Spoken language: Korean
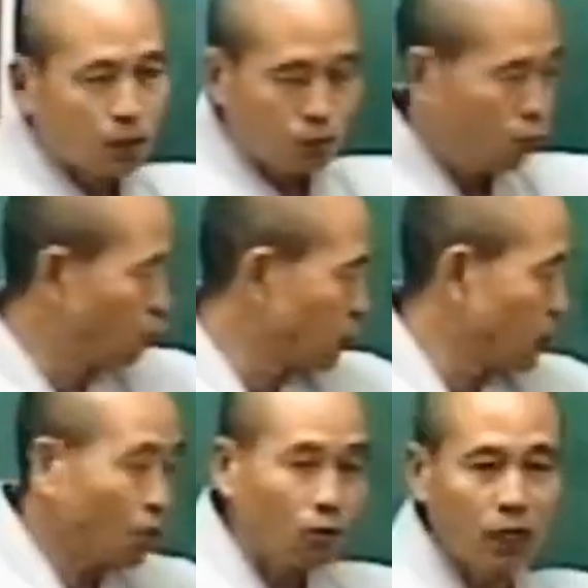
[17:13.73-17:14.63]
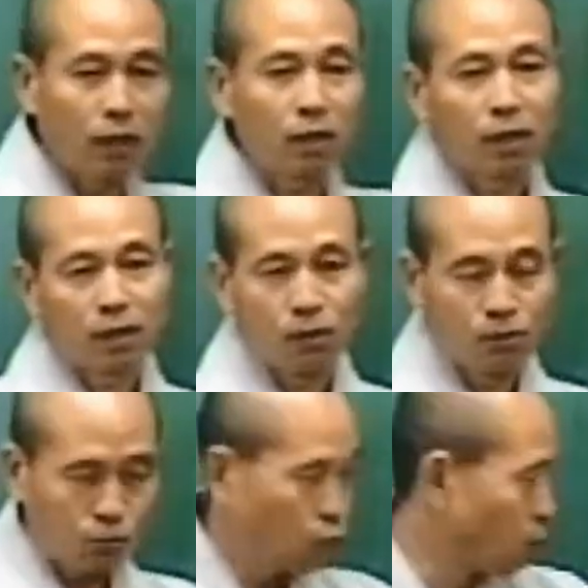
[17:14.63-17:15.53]
눈이 되든
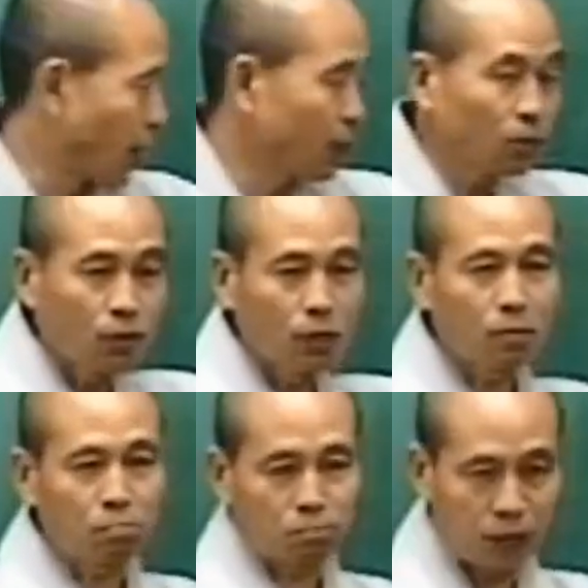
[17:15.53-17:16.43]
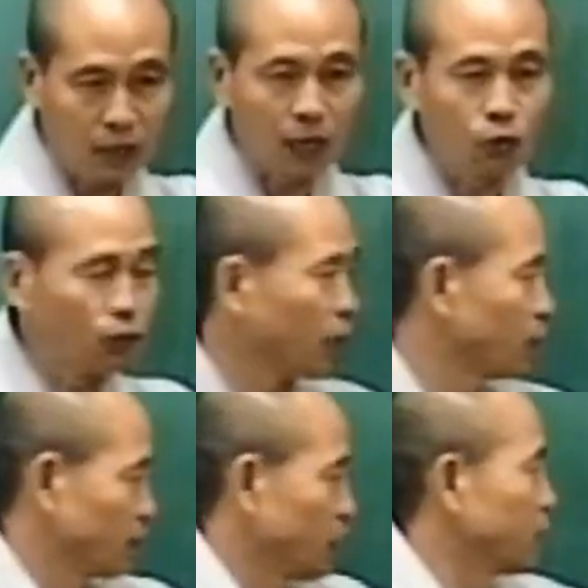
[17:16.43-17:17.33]
우박이 되든 비가 되든
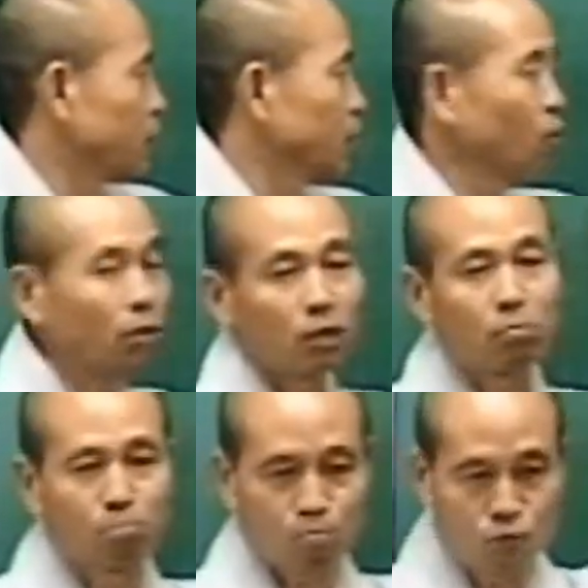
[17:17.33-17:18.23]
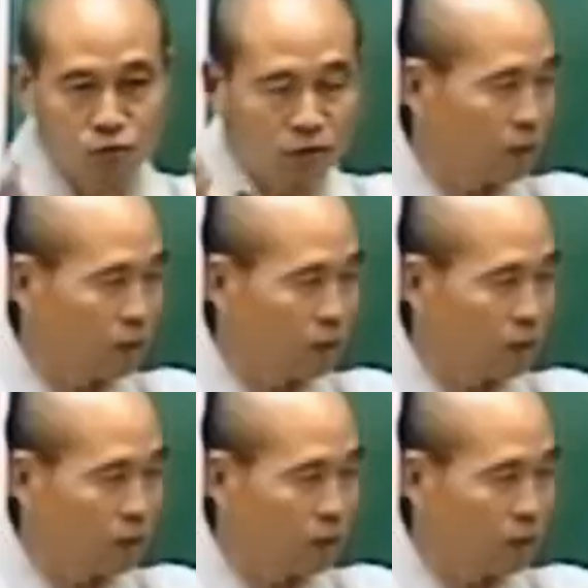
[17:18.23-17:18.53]
이슬이 되든 물의